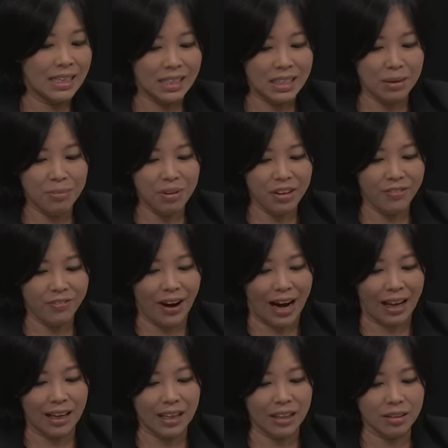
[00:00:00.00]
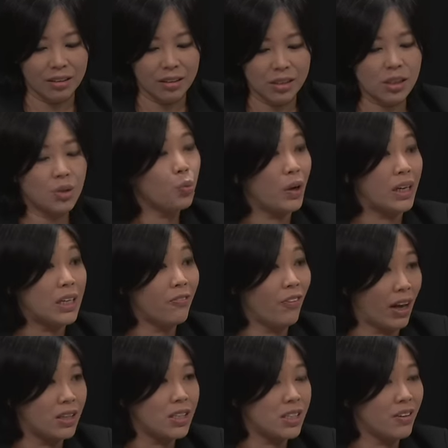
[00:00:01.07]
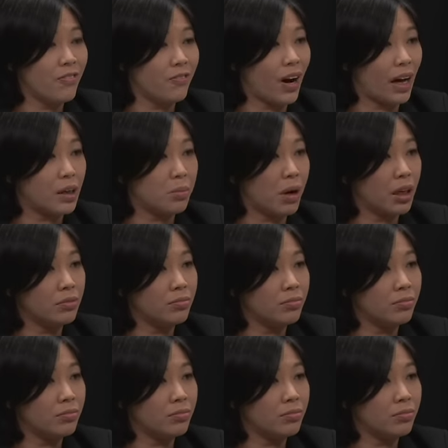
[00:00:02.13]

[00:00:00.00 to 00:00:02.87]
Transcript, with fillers: 机密法令是违反宪法的吗？